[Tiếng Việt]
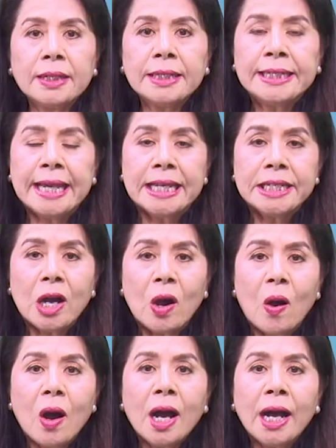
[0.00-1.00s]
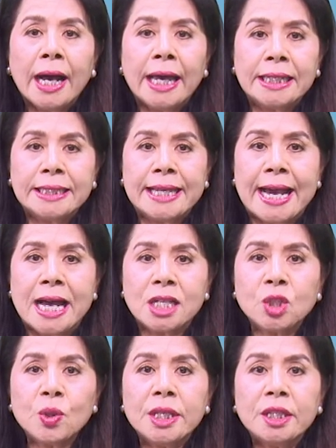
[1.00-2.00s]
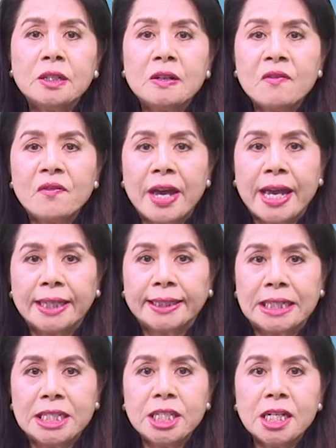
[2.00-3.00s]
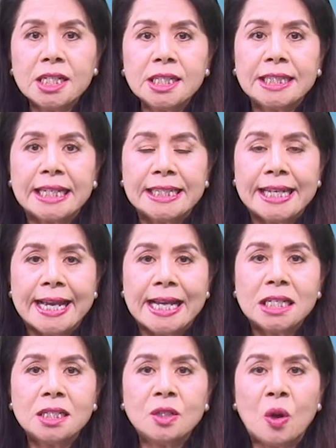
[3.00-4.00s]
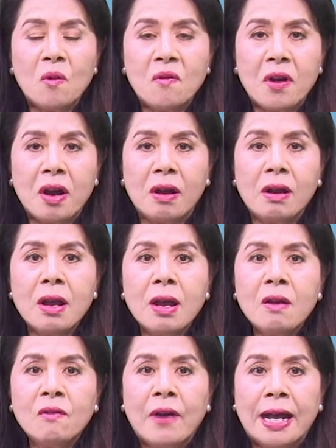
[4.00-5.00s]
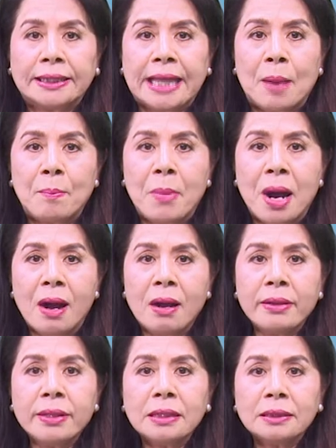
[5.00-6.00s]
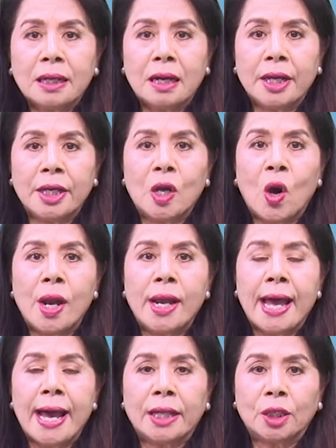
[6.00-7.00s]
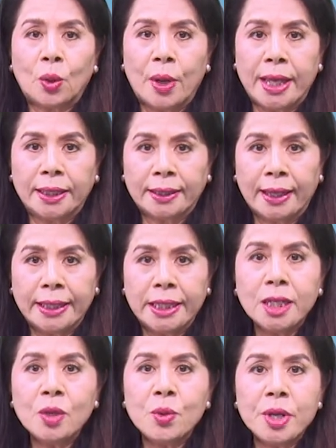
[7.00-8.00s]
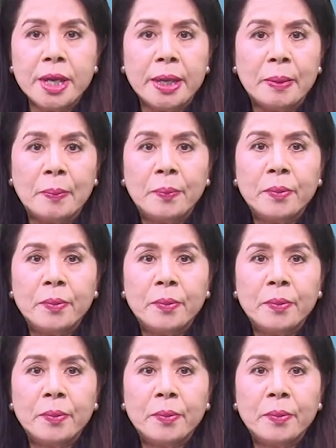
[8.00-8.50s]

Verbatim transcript: Kế đó, hành giả suy tướng về tánh chất rách nát, đổ vỡ và tạm bợ nhất thời gọi là tuệ thấy nguy hiểm.